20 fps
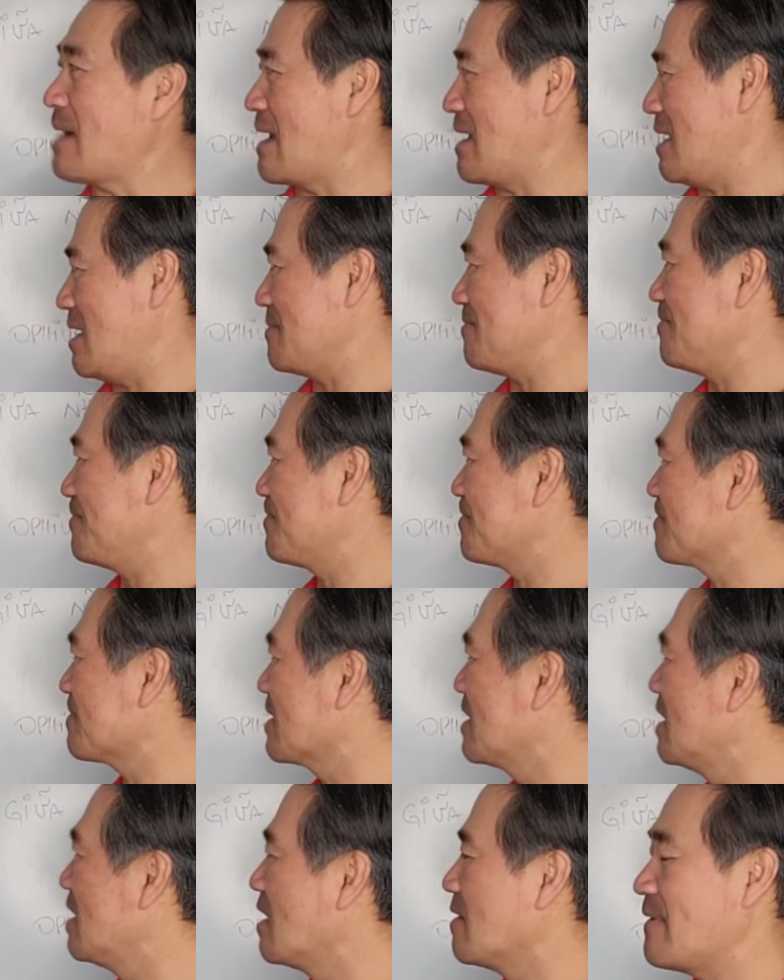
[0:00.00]
bạn ạ
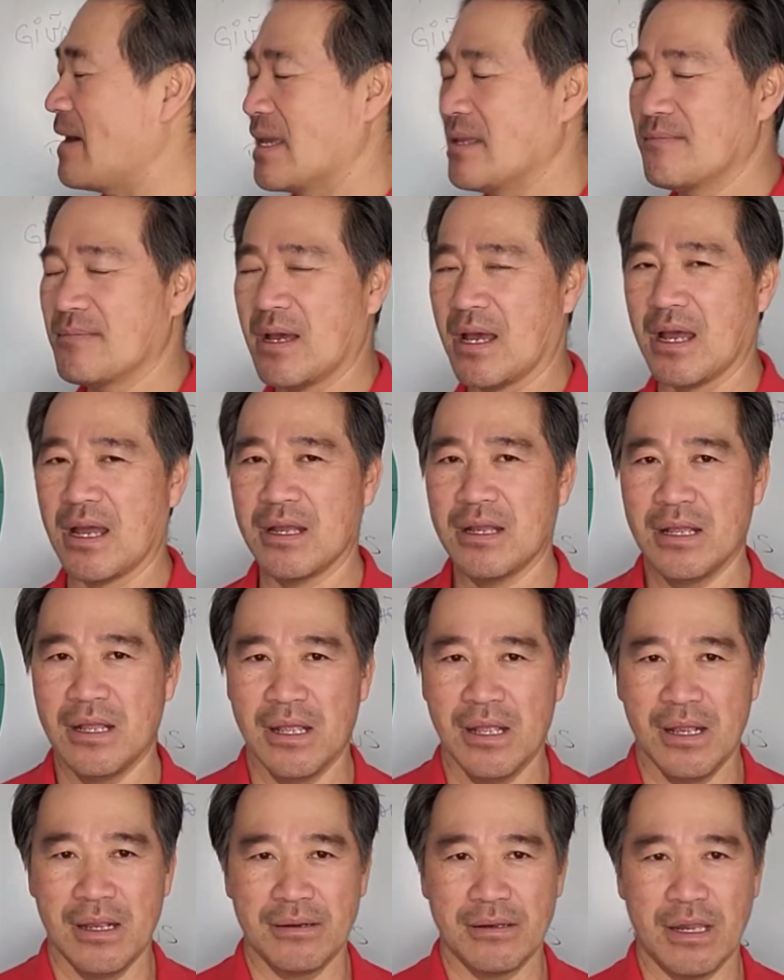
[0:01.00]
vậy mà
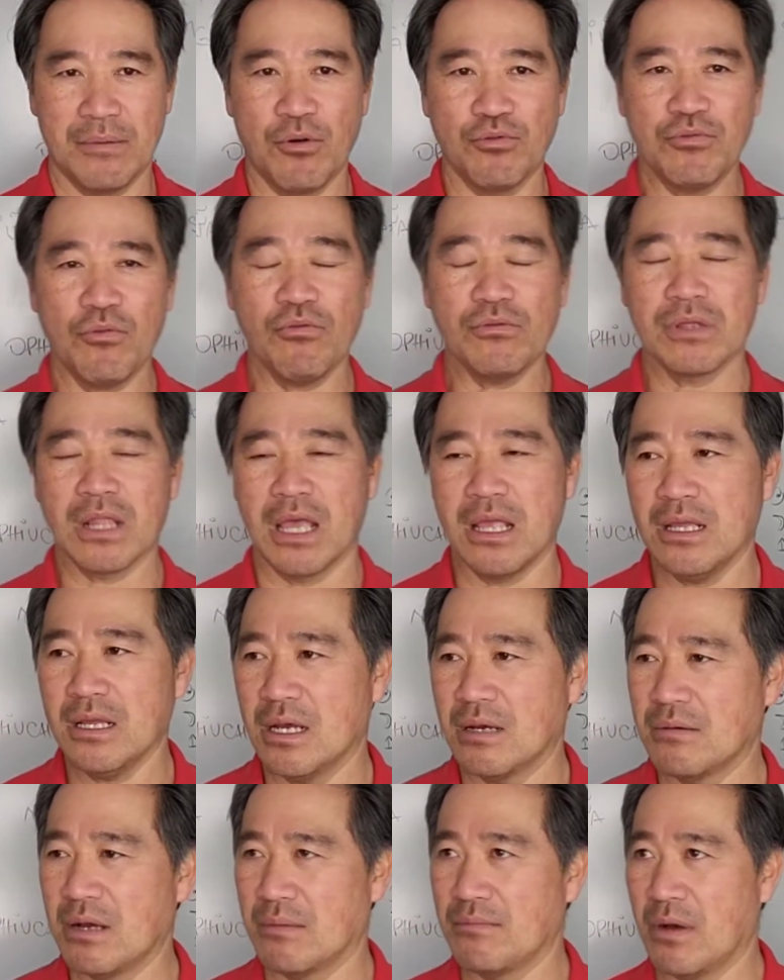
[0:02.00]
để bổ túc để
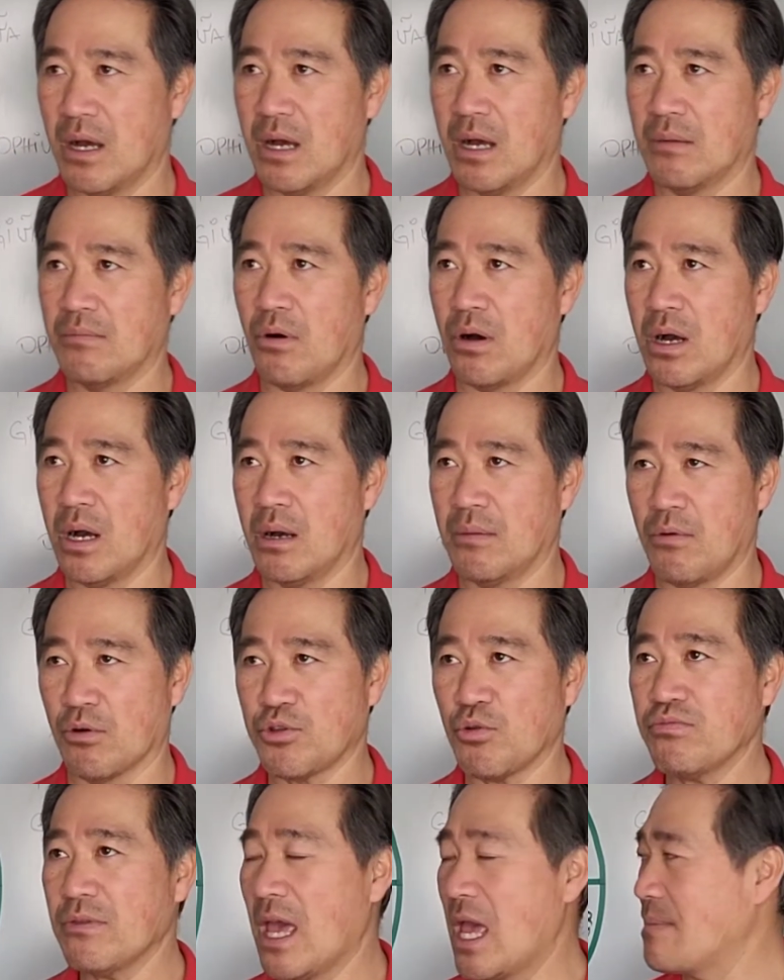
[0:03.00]
uh, uh, uh, bổ
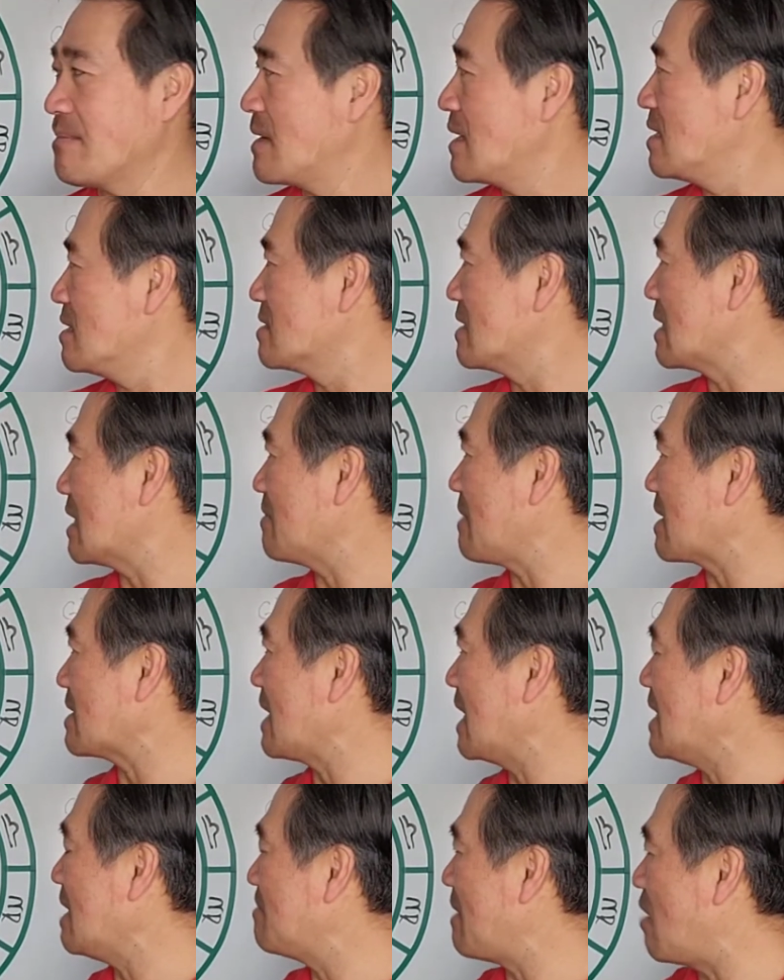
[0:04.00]
túc thêm á thì các bạn
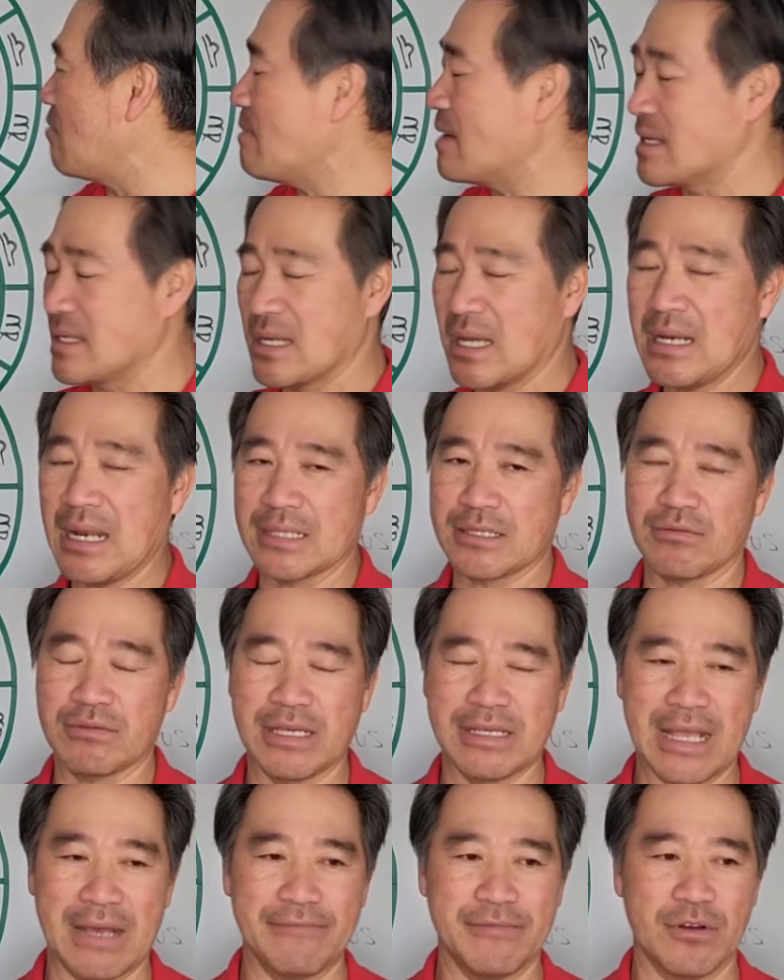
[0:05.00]
thấy là bảo bình đó là trong
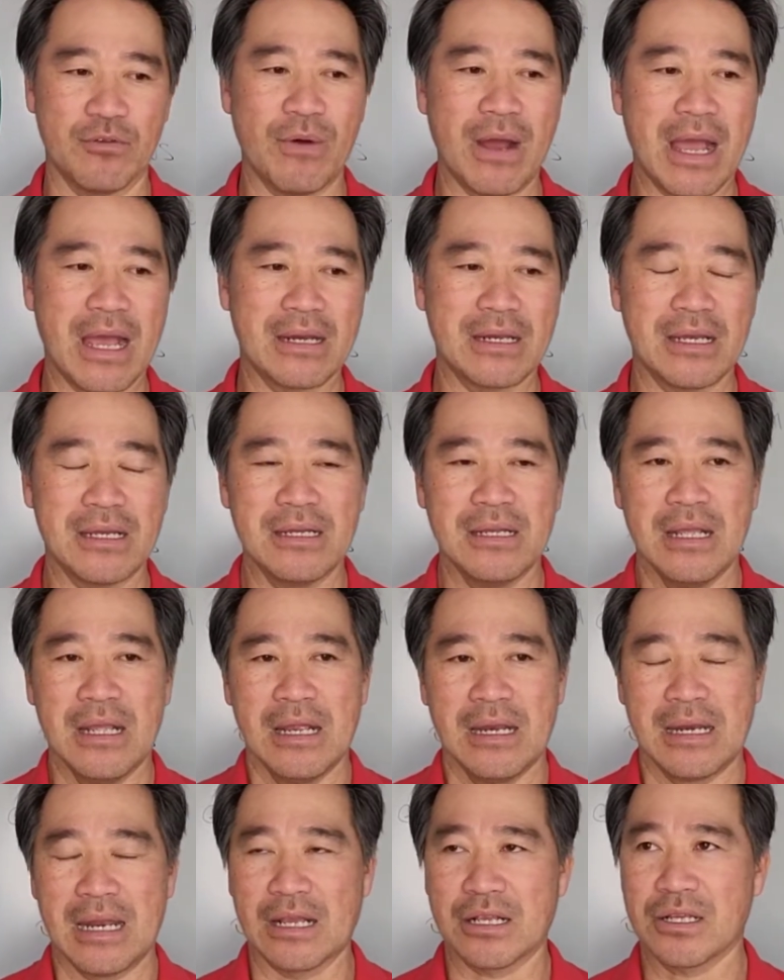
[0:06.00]
thời gian vừa qua đó
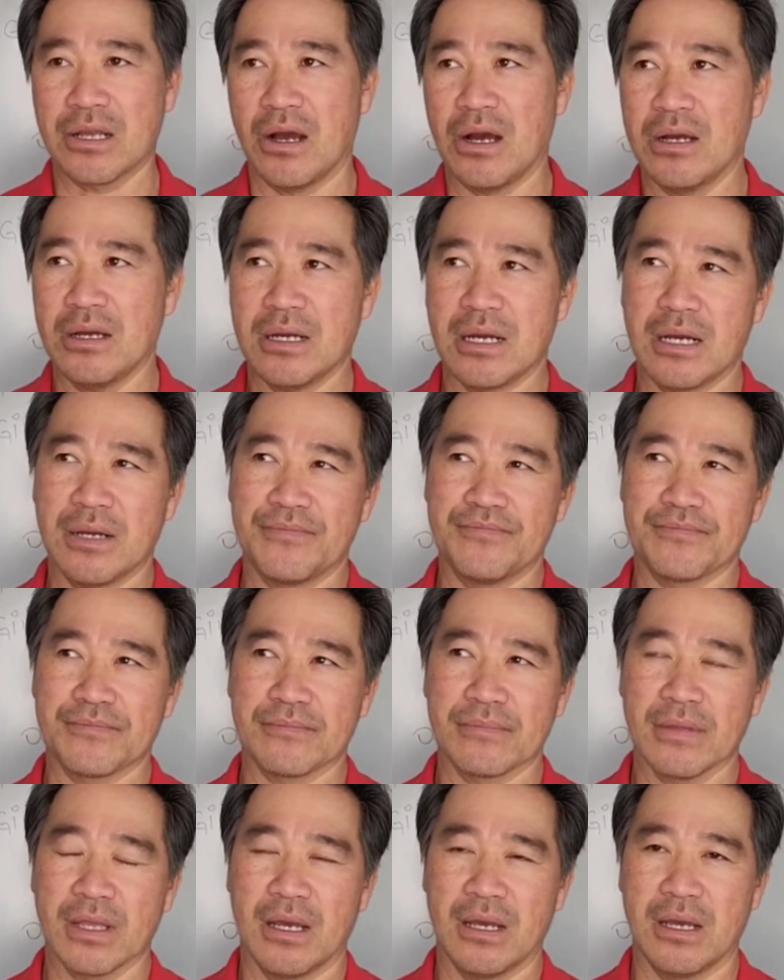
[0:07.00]
là có um,
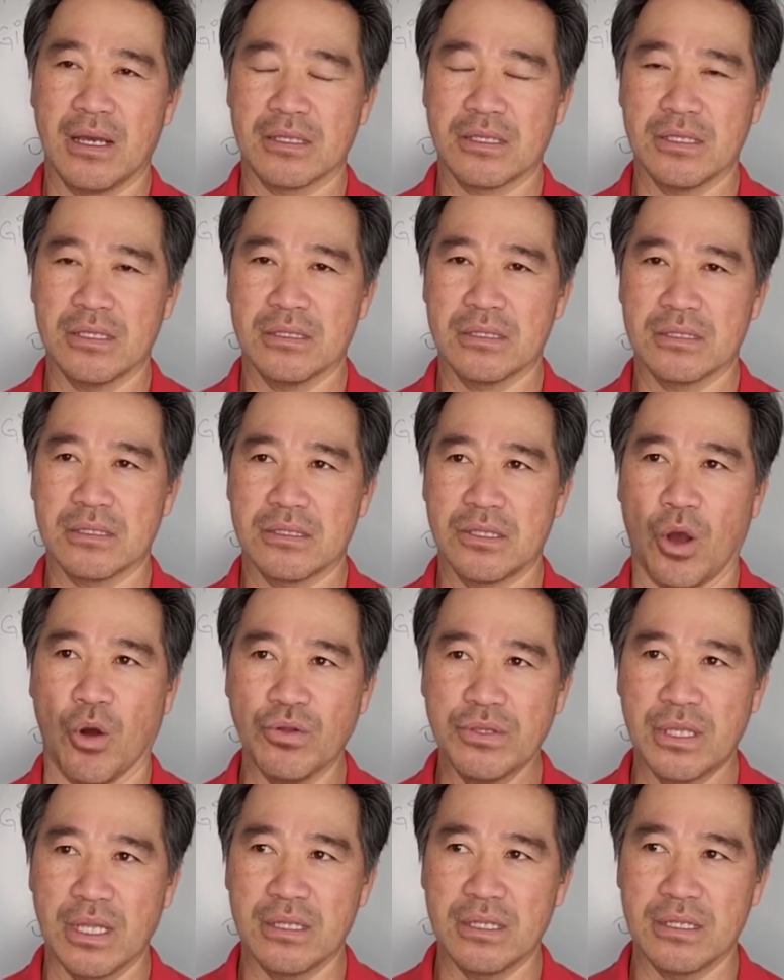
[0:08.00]
uh, thổ
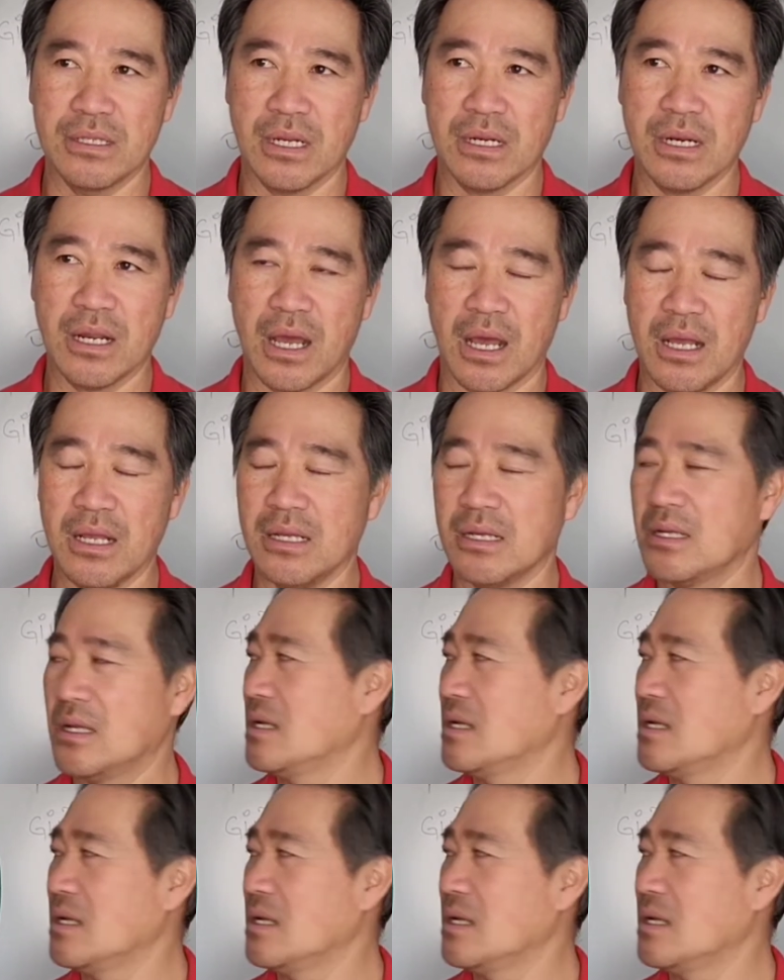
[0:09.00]
tinh đứng đó